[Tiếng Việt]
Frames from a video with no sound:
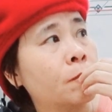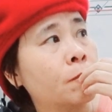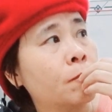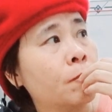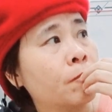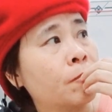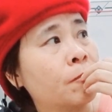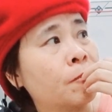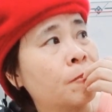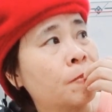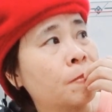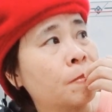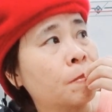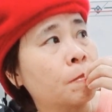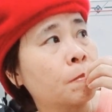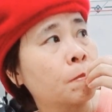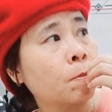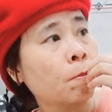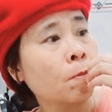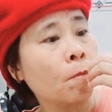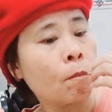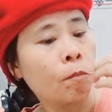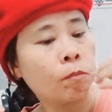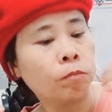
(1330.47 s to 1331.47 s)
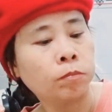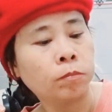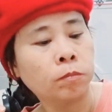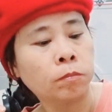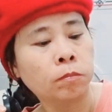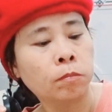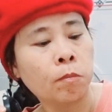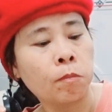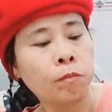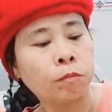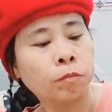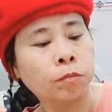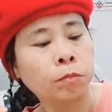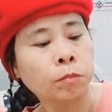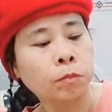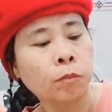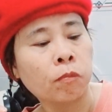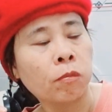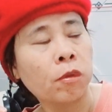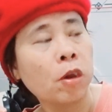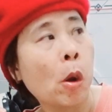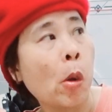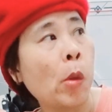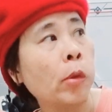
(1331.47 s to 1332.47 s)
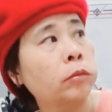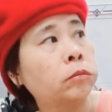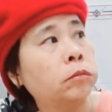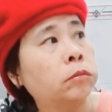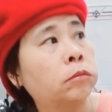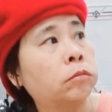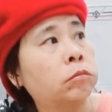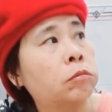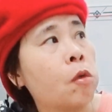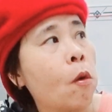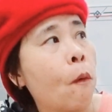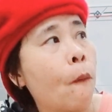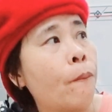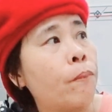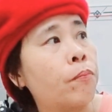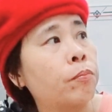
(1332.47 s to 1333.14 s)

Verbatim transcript: Đại sứ đặc mệnh toàn quyền. B.